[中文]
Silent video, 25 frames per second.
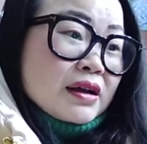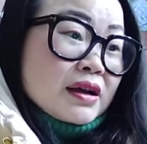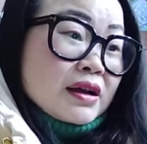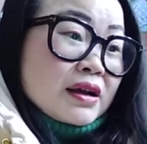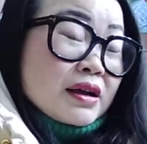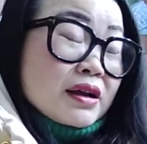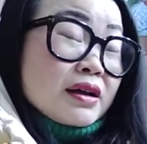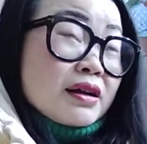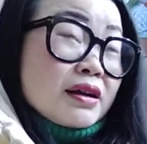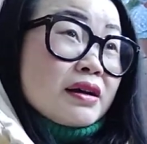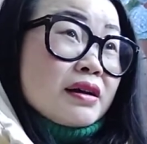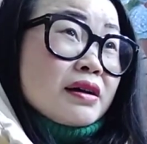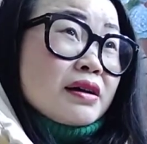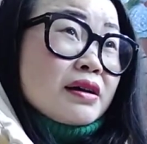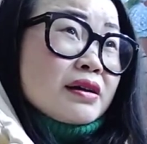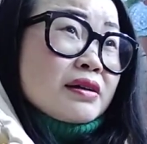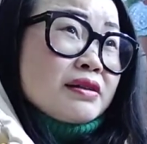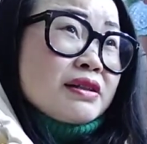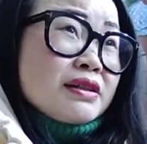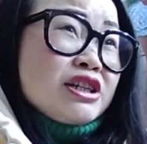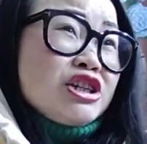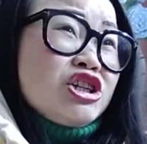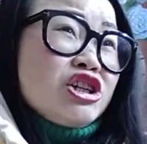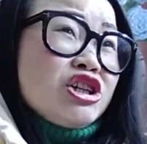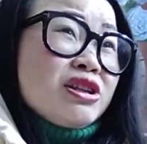呃，
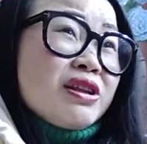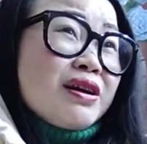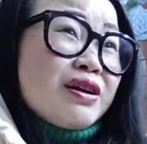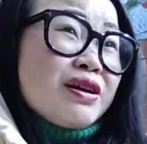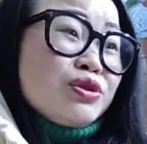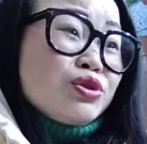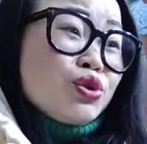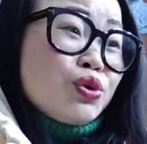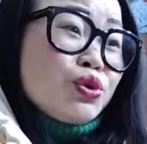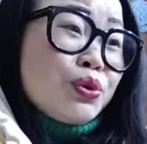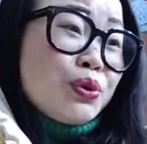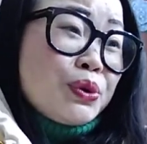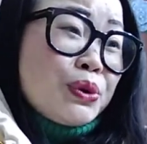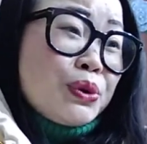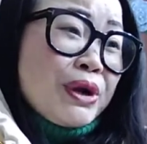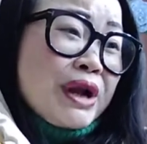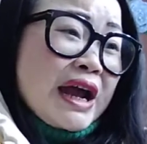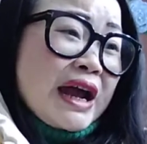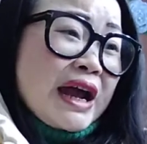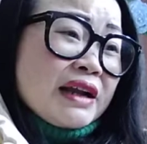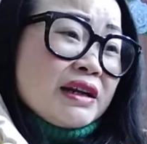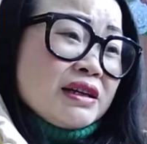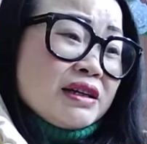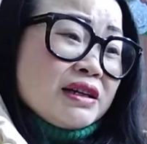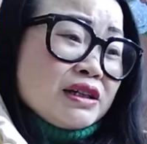您知道突
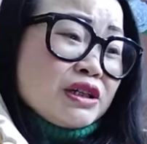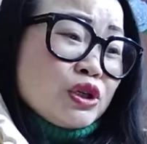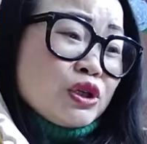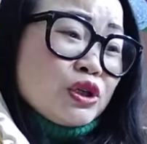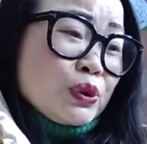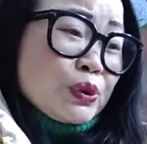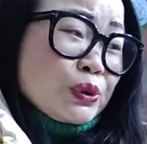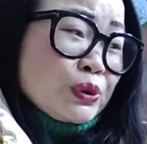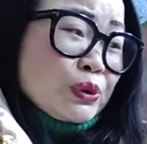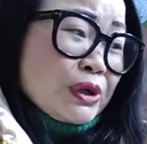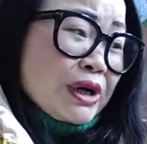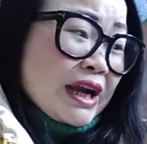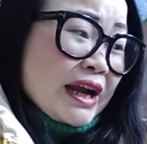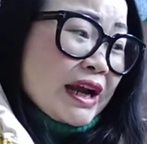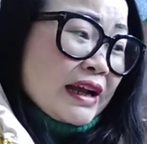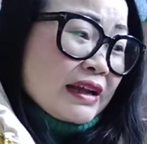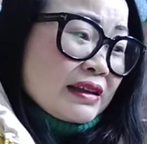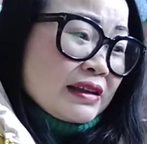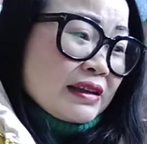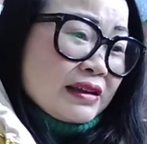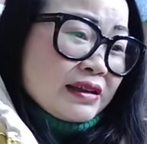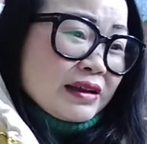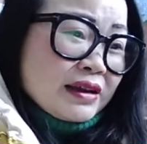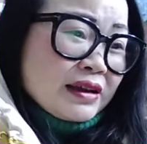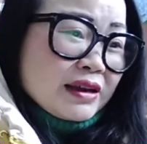然和忽
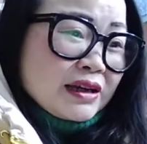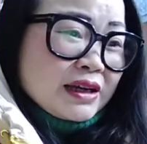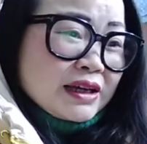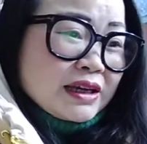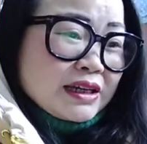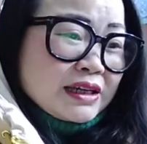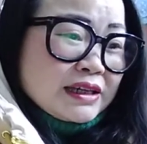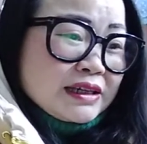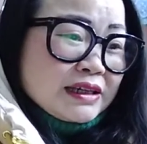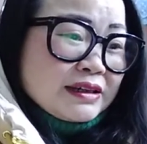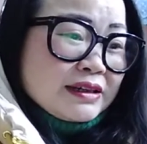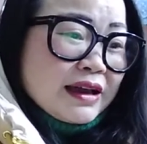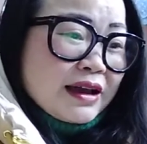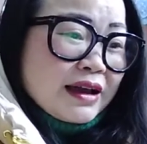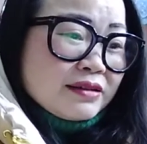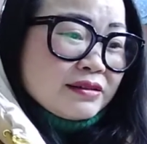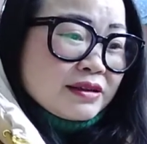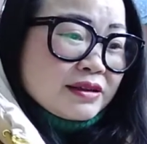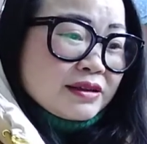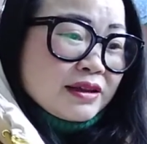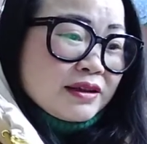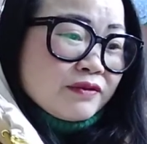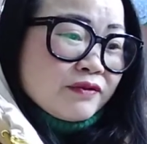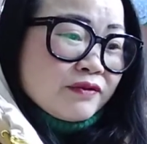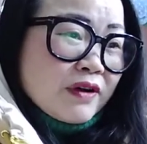然一样的
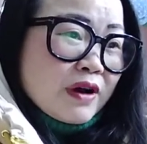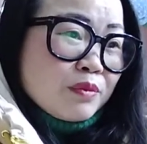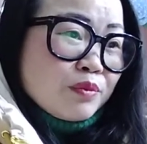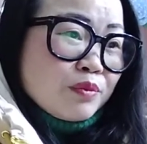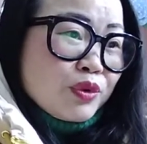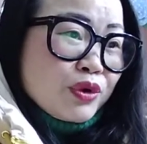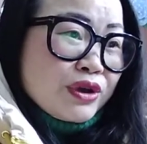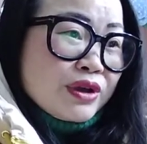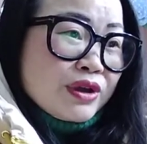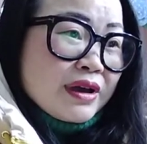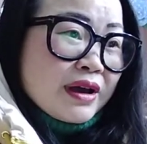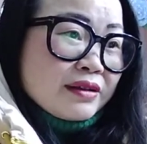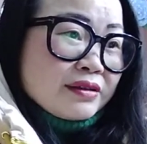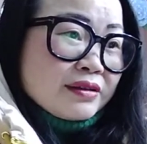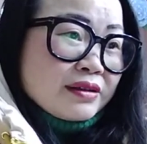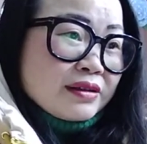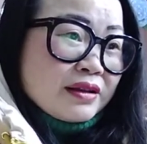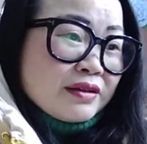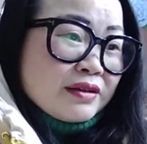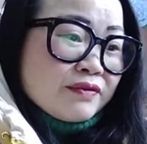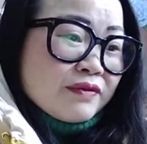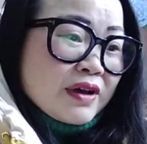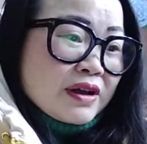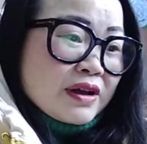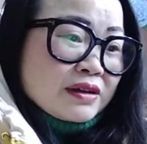地方、不一样的地
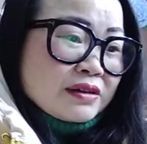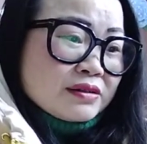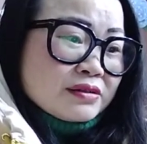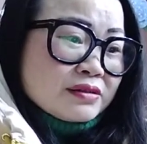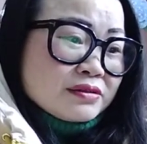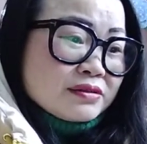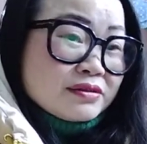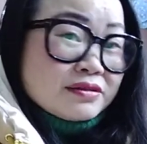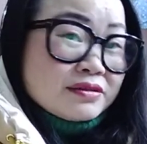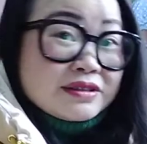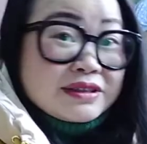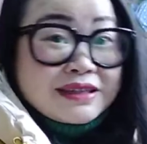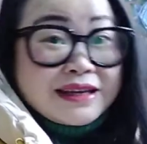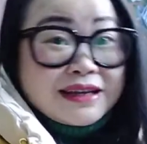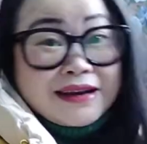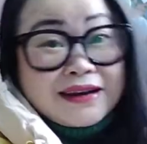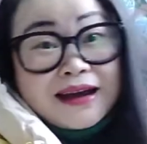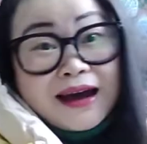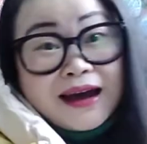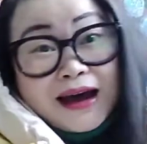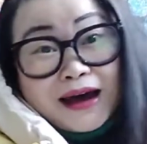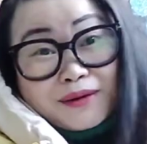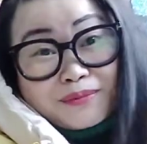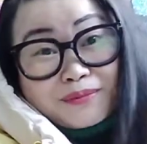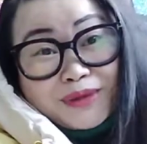方在
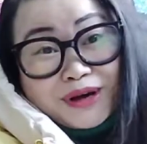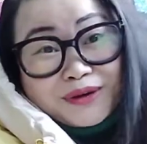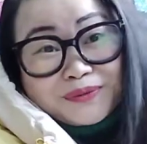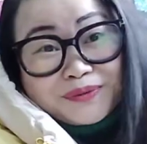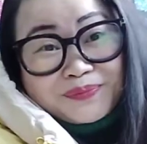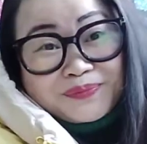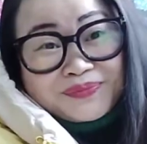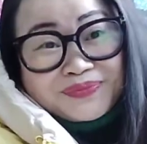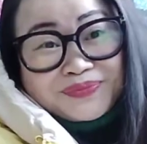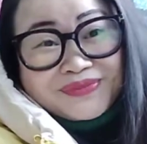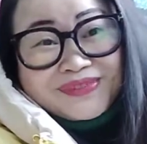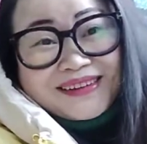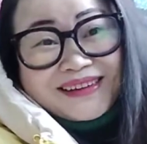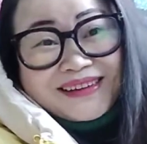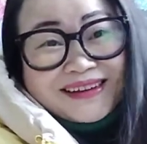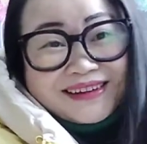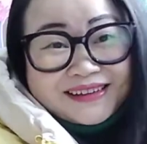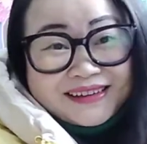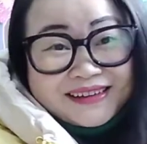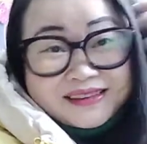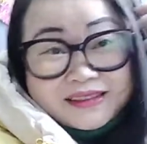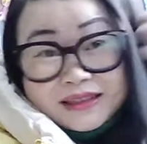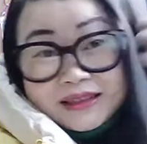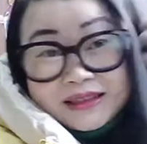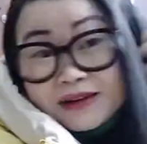哪吗？呃，
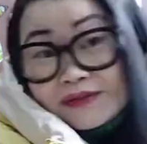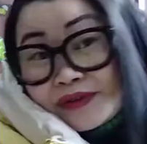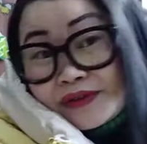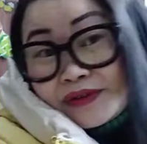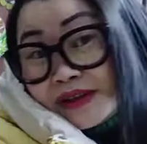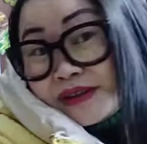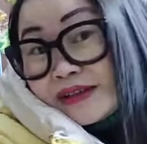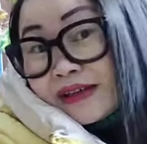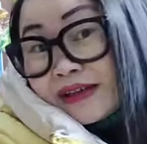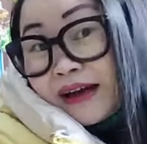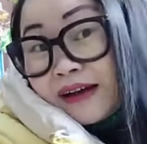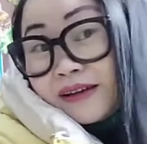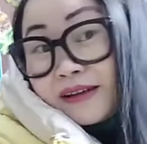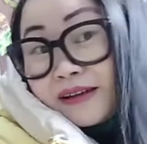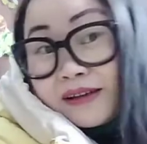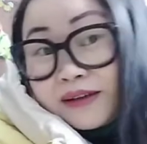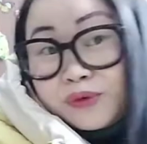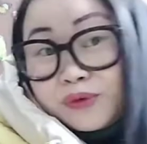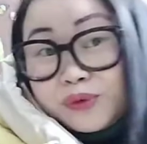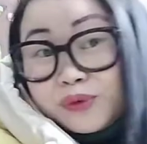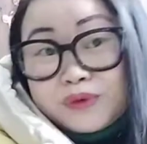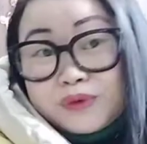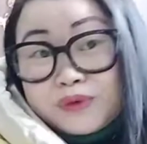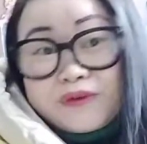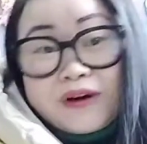跟大家分享一个
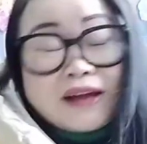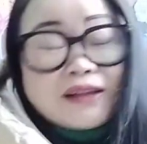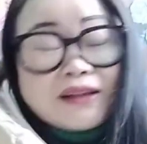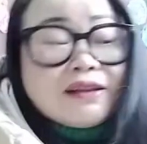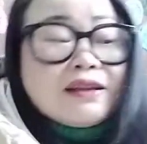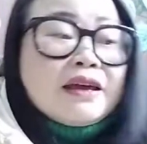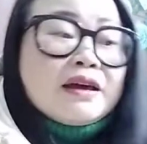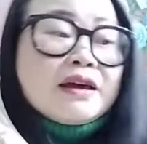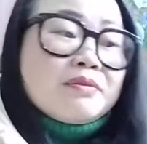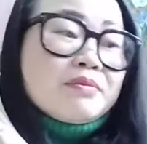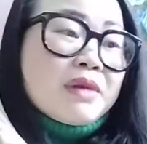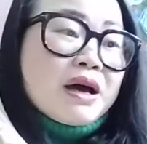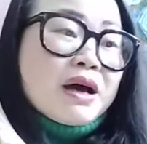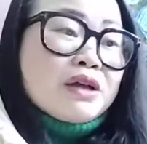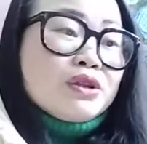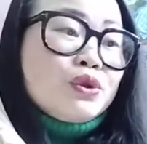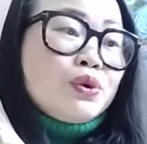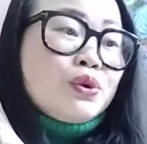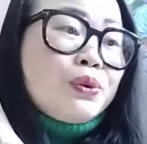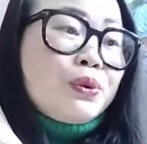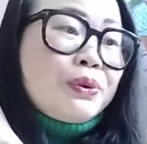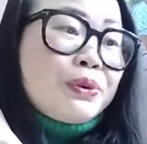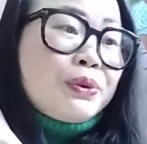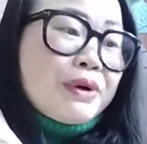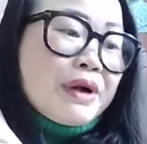语法点吧。
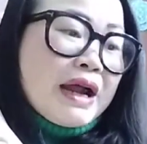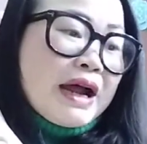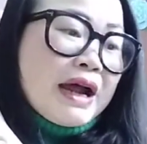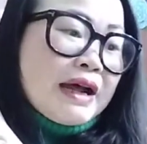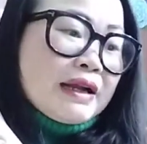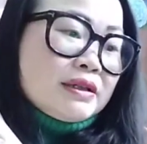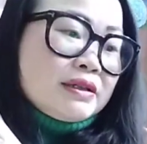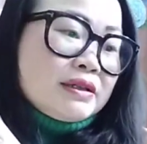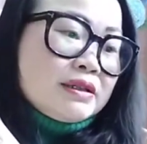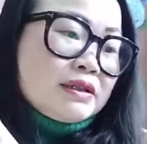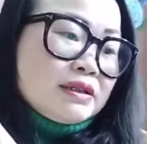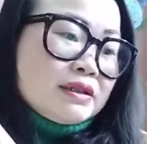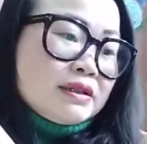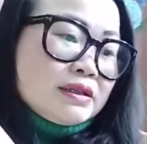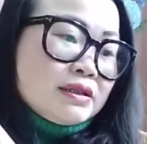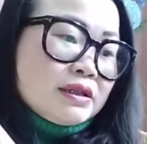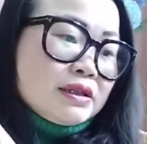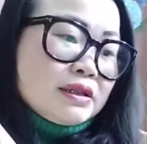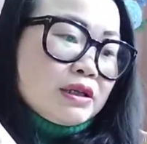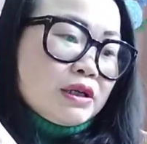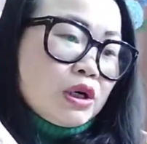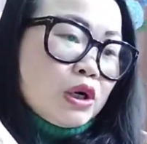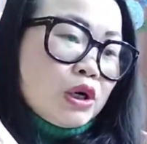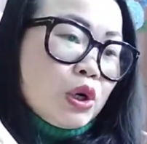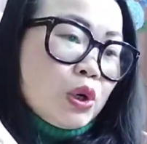突然
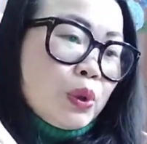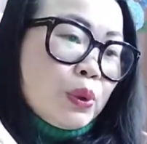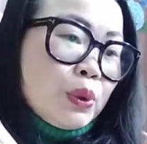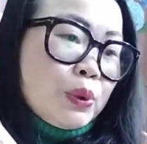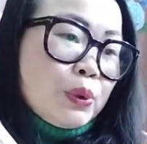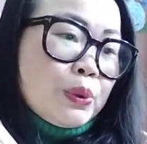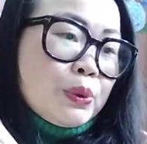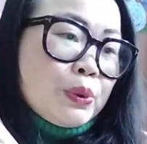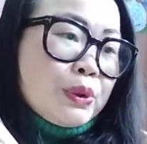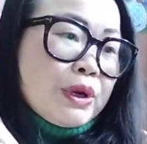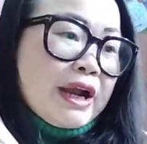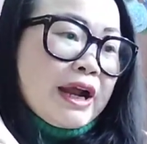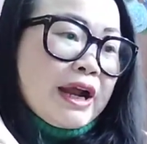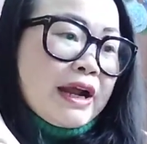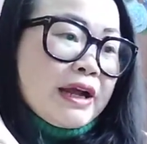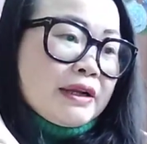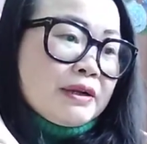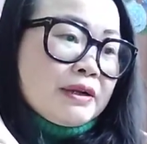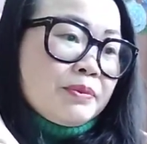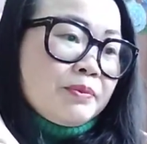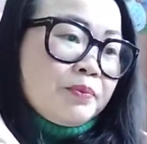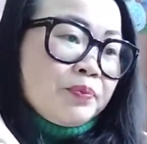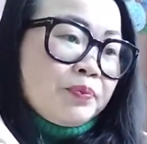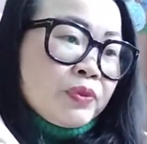和忽然，